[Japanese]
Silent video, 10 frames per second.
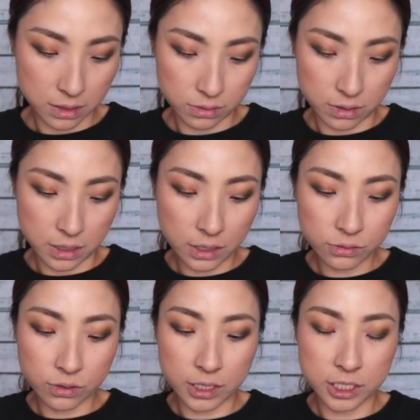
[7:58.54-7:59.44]
そうね、な
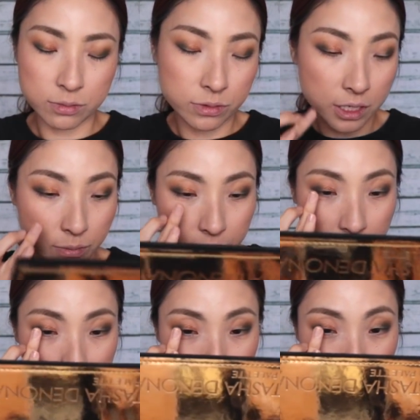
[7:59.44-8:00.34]
るとね自分でもな
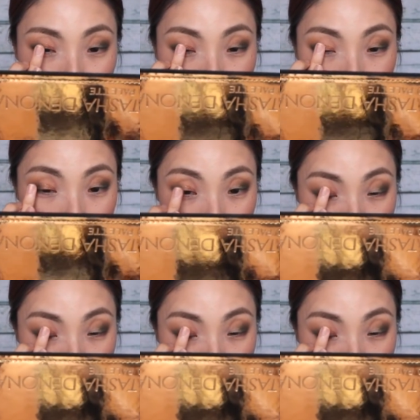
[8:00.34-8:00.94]
んかショックです。